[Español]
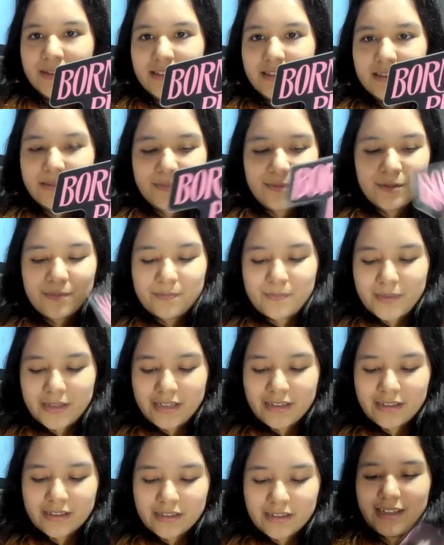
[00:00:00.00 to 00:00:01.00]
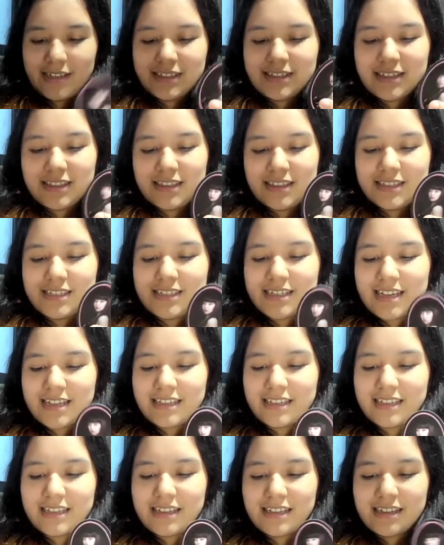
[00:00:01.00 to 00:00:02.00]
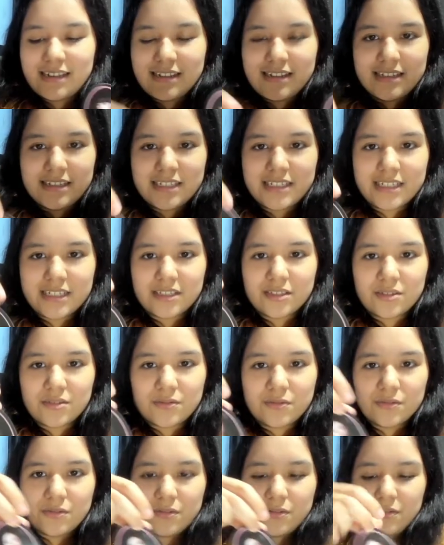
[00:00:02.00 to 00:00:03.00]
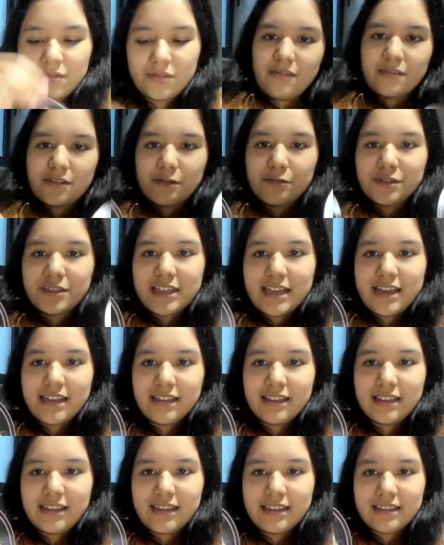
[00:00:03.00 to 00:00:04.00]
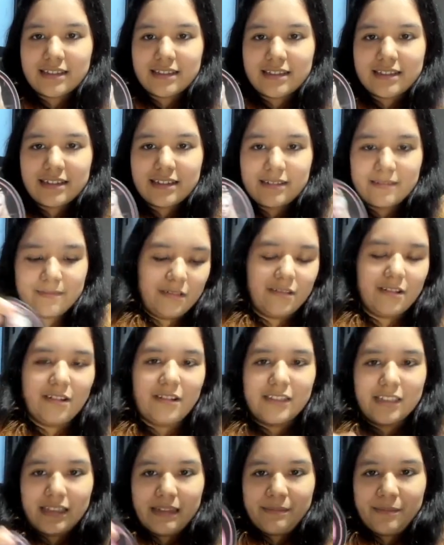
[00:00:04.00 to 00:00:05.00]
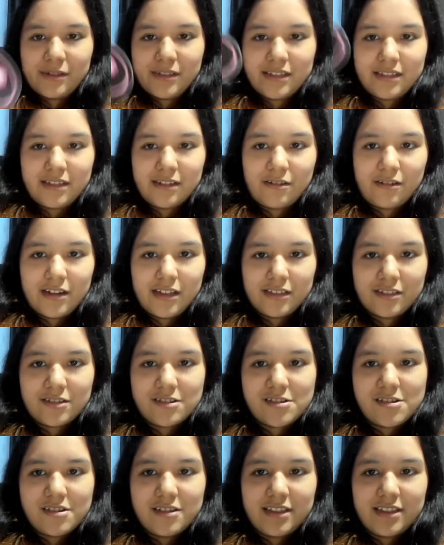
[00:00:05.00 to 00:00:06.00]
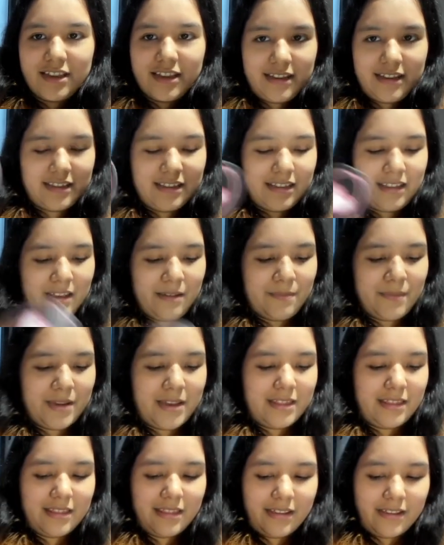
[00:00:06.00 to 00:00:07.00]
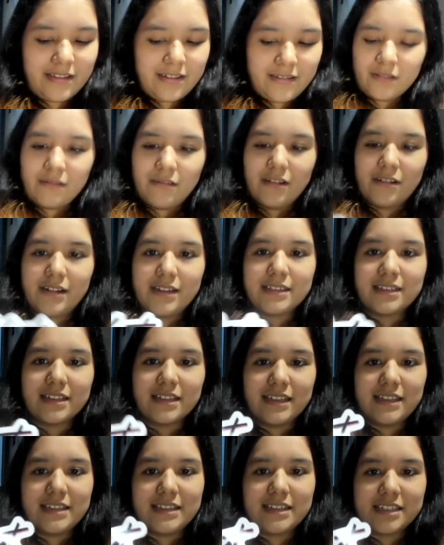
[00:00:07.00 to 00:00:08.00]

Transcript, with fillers: dice Born Pink, este es de Jenny, Jisoo, Rosé y Lisa. Luego tenemos este corazón y este diamante. Luego este que dice